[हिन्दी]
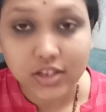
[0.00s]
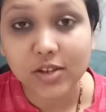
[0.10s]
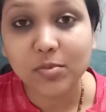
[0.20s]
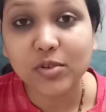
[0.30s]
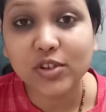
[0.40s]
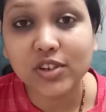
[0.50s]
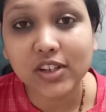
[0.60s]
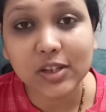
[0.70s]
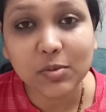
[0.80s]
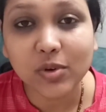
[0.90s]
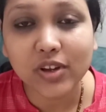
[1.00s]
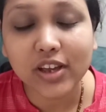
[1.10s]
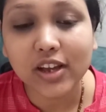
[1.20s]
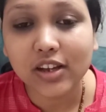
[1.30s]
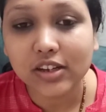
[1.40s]
सब कुछ खत्म हो
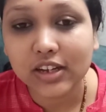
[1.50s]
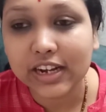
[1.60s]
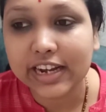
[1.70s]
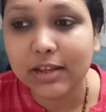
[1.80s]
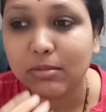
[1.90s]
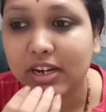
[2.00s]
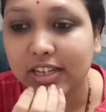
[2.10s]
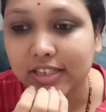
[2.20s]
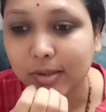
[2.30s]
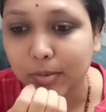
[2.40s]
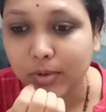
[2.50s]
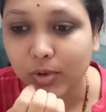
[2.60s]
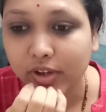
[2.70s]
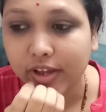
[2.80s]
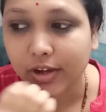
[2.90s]
गया क्लीनिंग व्लीनिंग सब हो
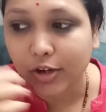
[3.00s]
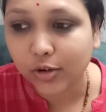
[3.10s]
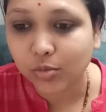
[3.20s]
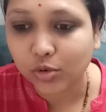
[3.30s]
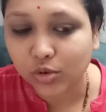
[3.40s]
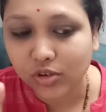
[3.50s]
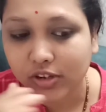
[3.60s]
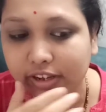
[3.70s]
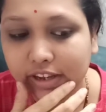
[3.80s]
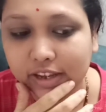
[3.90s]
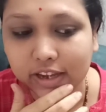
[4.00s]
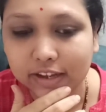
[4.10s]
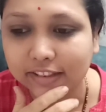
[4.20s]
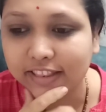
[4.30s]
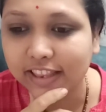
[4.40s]
गया और वो दोनों गए हैं
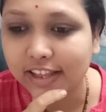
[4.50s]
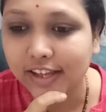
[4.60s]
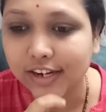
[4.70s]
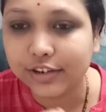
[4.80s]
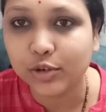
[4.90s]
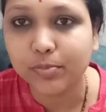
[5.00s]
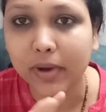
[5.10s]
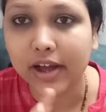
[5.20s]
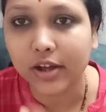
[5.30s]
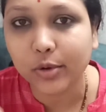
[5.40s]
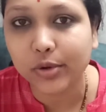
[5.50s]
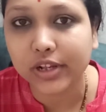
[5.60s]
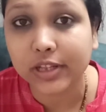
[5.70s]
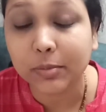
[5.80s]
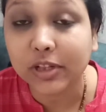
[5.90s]
अंदर ईशू पागल हो रहा
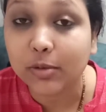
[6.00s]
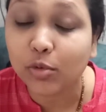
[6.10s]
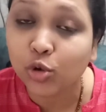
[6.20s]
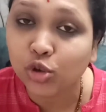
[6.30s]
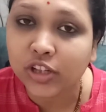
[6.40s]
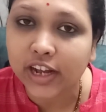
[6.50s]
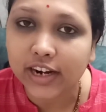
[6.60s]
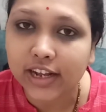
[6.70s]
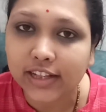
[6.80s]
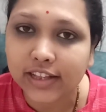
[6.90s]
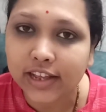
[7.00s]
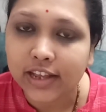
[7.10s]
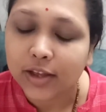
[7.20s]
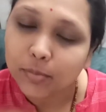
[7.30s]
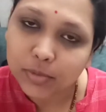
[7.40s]
था मतलब वो खुद खाना खाता है
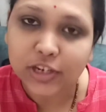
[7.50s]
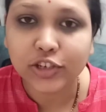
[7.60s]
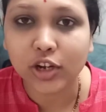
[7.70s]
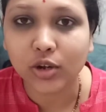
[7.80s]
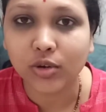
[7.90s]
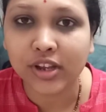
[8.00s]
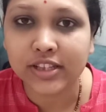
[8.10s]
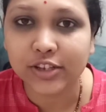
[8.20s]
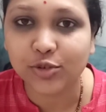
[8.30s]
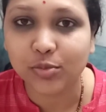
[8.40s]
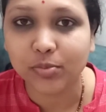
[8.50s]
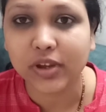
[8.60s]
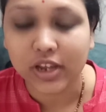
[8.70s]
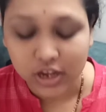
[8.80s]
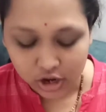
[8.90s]
फिर चलो एसी रूम पे
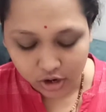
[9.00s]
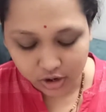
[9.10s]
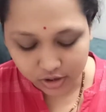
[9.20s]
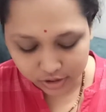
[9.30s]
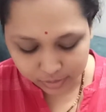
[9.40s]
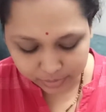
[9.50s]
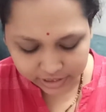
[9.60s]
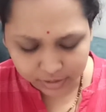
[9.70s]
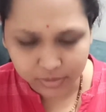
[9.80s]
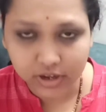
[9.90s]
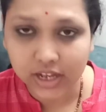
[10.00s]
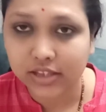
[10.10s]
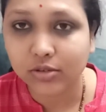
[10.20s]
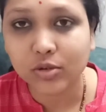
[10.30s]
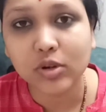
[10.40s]
और मेरा भी आज
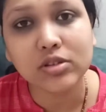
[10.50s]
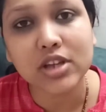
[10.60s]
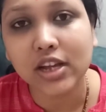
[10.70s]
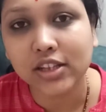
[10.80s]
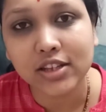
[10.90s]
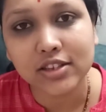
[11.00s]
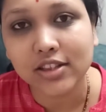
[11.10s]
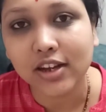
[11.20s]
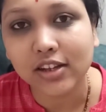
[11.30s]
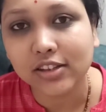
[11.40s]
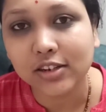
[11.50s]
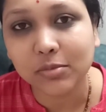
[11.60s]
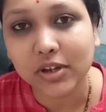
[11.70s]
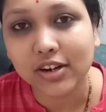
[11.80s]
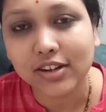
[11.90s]
तो सादा सीधा दिन
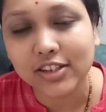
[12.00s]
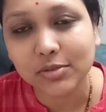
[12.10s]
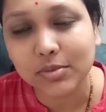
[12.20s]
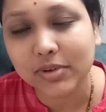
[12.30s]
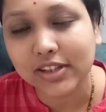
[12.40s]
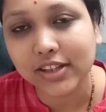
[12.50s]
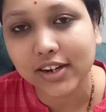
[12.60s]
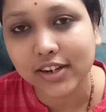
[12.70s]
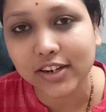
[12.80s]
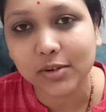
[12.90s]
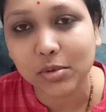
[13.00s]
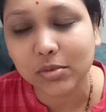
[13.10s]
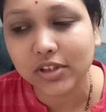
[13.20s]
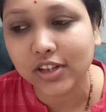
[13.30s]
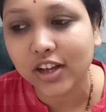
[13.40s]
भर लंच भी वही था डिनर भी
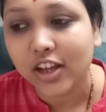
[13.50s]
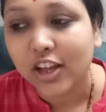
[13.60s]
वही था